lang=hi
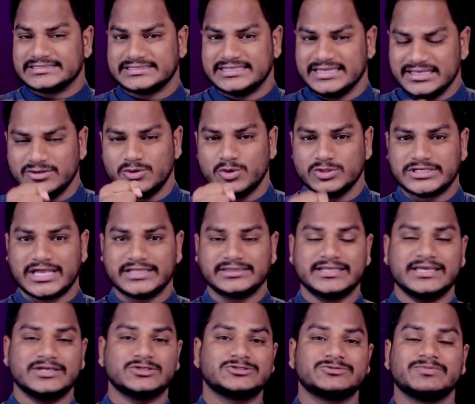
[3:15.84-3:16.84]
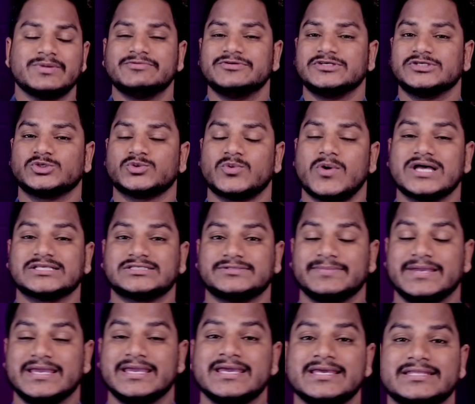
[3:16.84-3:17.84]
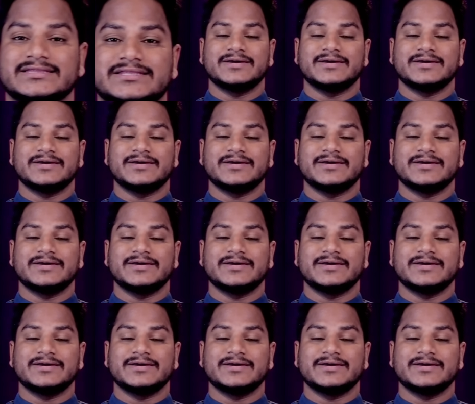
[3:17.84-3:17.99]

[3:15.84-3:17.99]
स्थिर हो जाते हैं उसमें विश्वास में